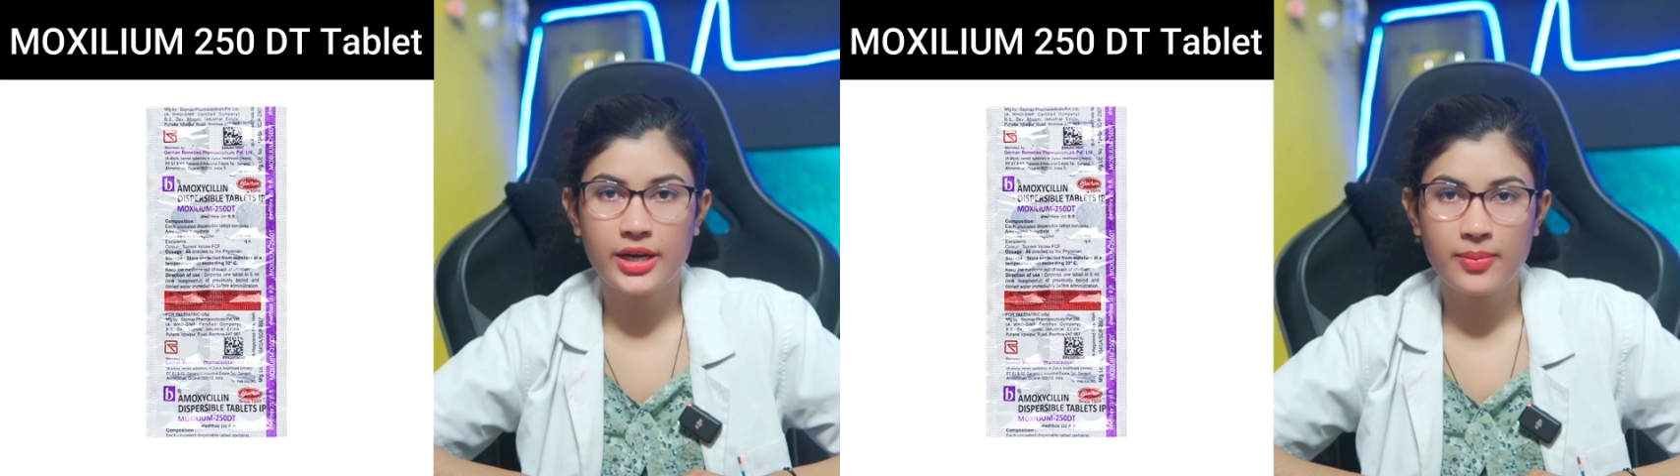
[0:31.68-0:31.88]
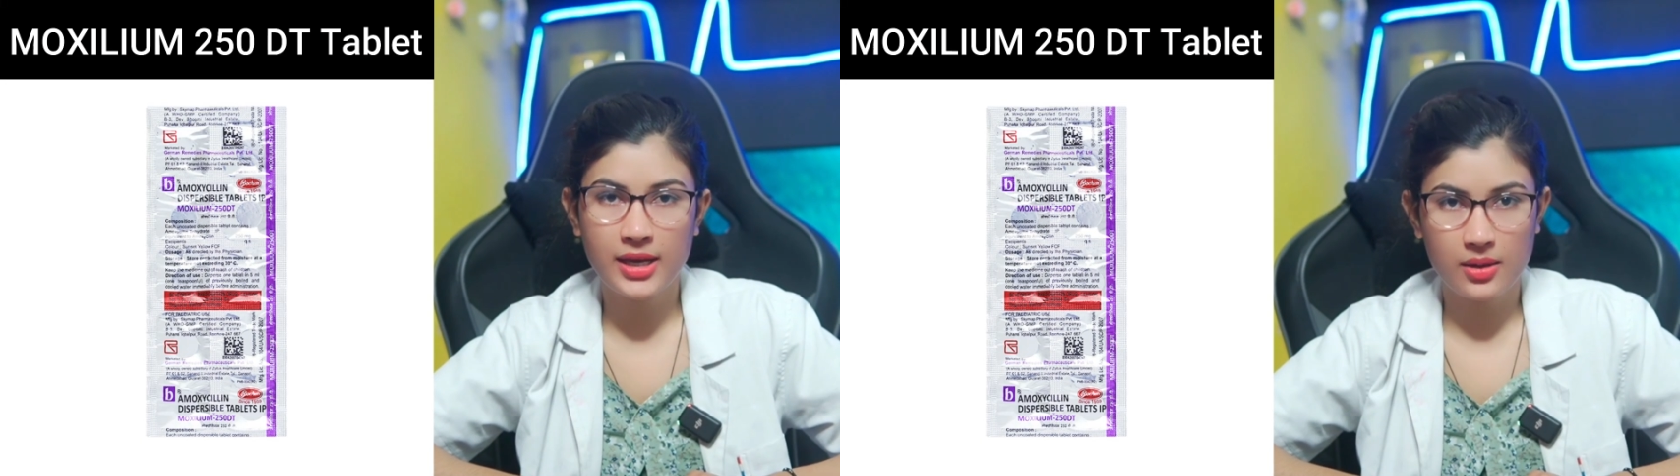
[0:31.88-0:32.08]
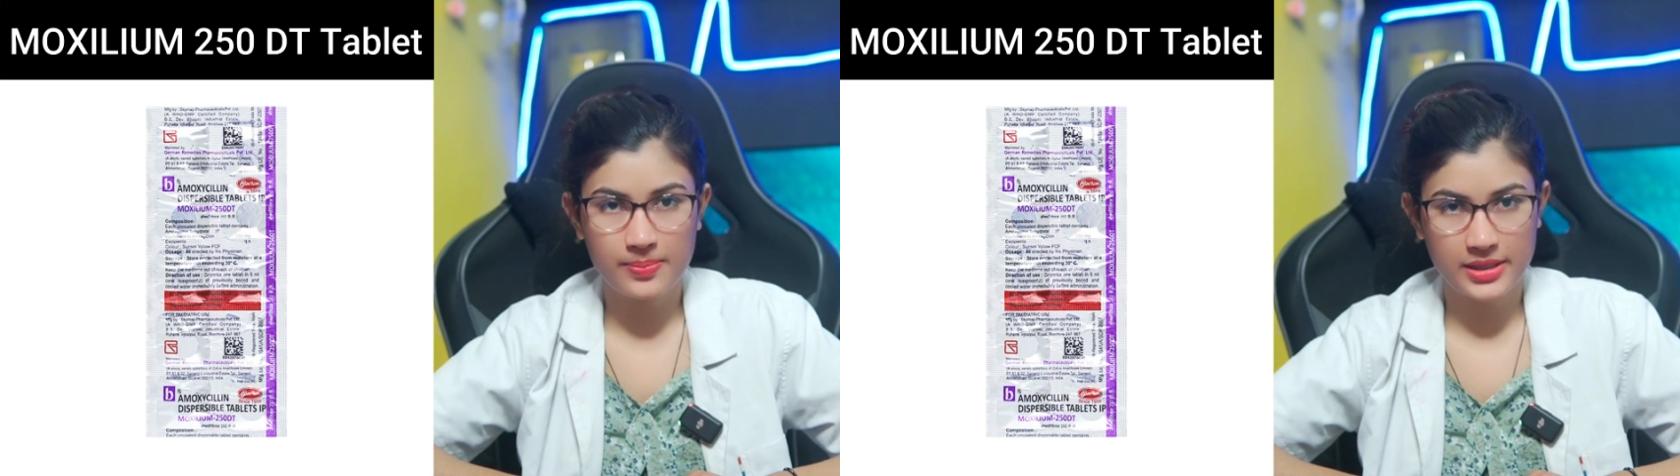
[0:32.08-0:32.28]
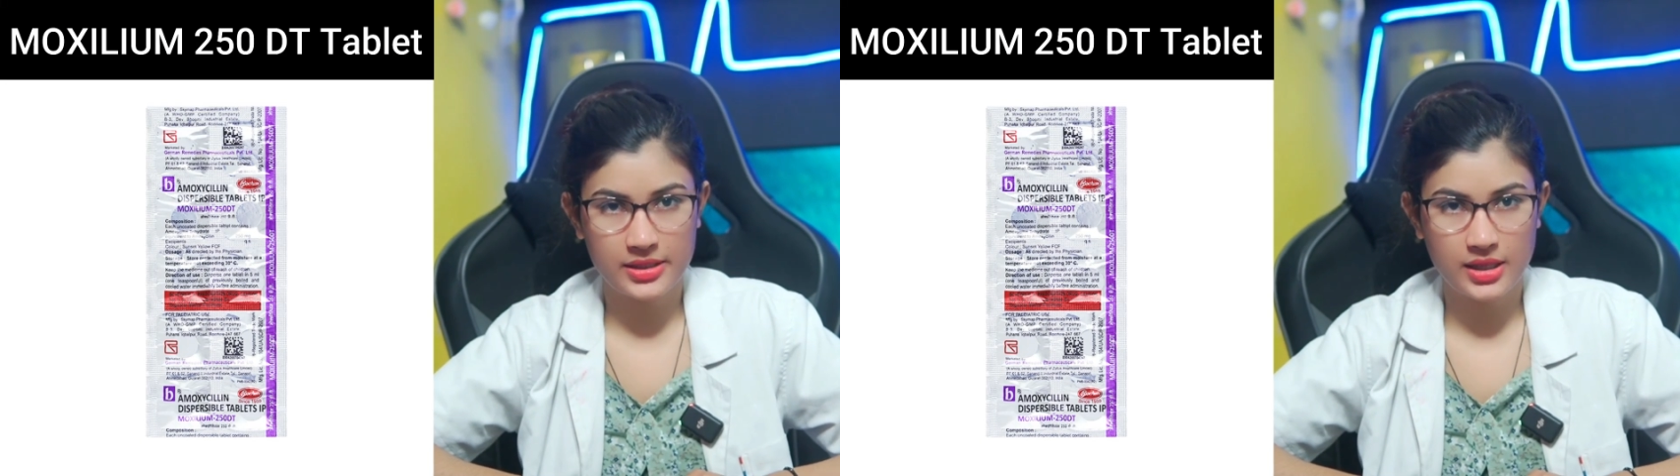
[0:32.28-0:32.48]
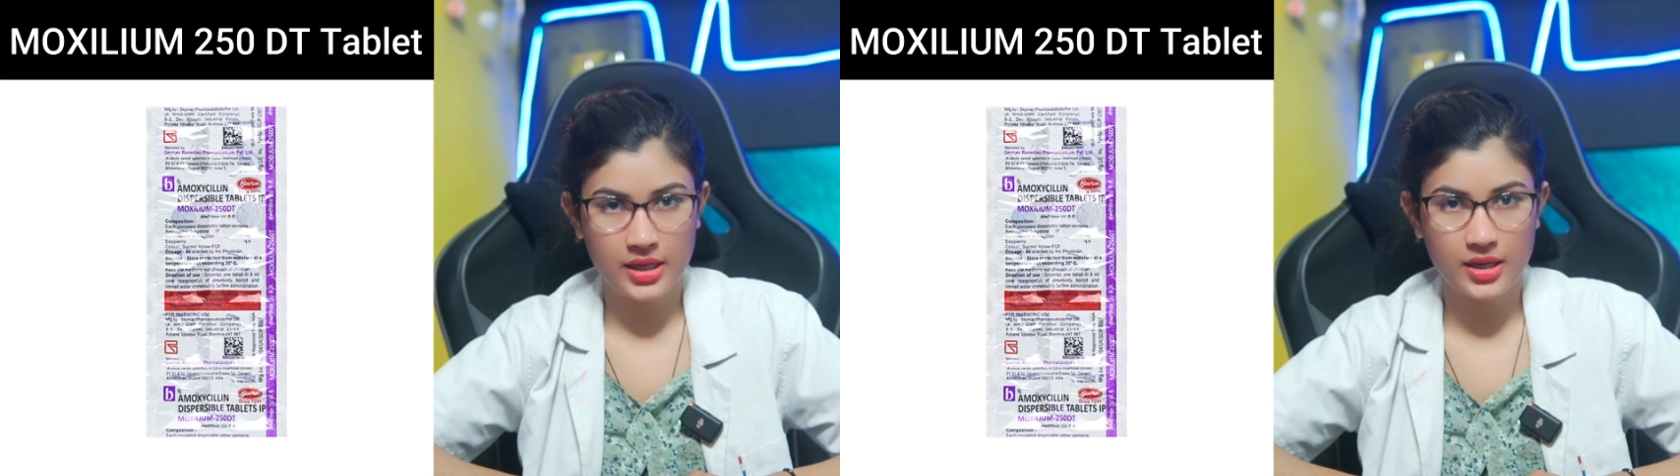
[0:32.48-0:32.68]
करने में हेल्प
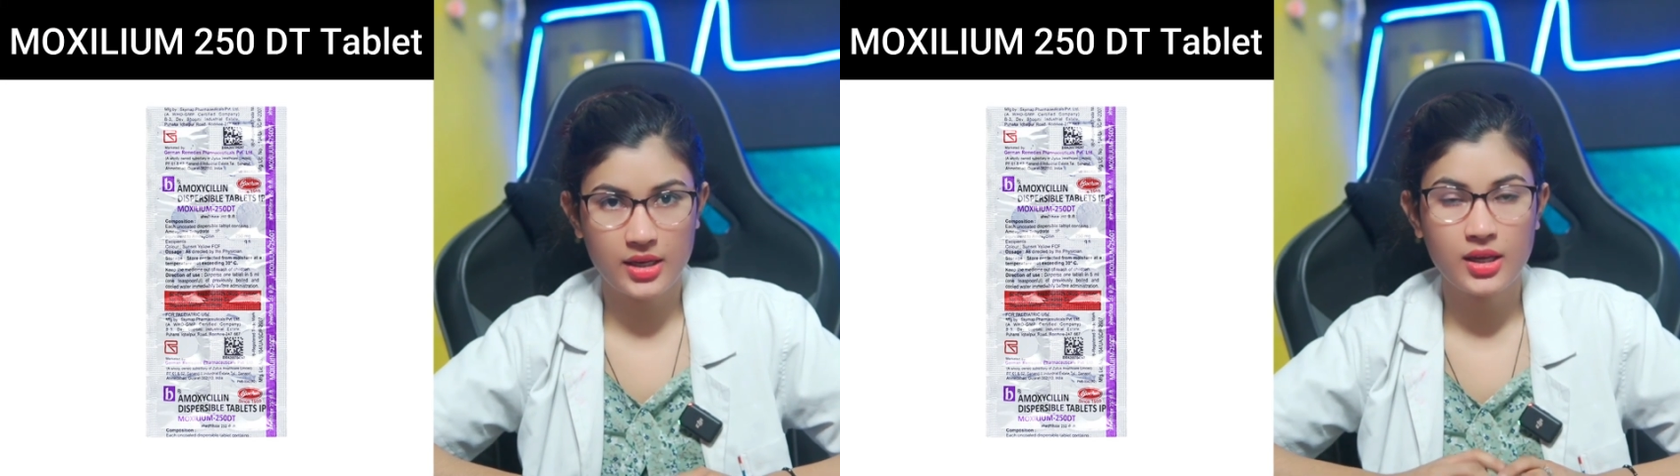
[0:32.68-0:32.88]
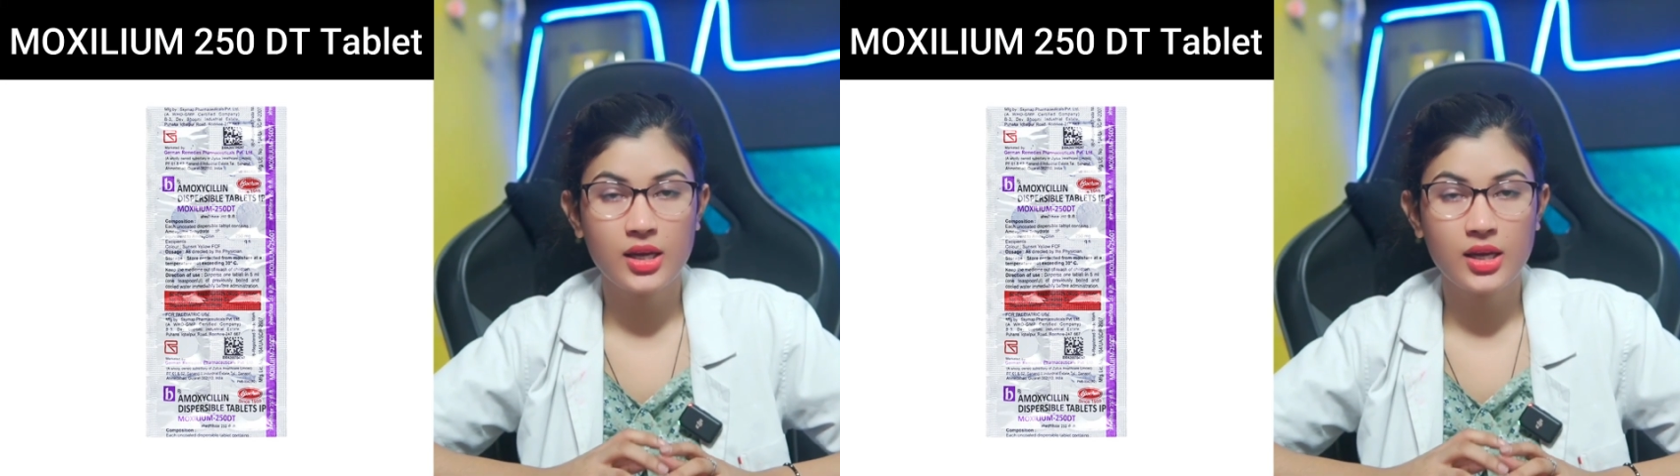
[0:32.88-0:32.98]
करता है